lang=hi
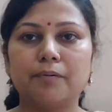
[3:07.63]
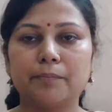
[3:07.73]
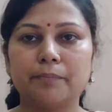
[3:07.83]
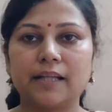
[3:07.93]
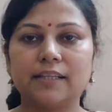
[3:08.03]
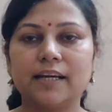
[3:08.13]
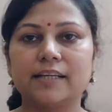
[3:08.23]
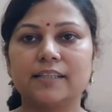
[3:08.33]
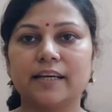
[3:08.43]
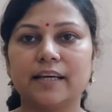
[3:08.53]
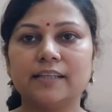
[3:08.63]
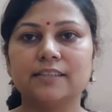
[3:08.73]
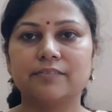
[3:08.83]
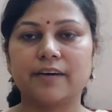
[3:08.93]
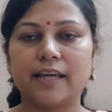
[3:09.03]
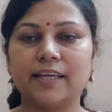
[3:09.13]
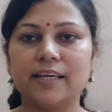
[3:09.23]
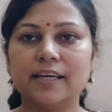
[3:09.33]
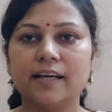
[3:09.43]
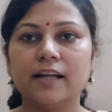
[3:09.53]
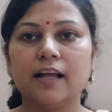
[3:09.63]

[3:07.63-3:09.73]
अब हम बातें करते हैं सफाई की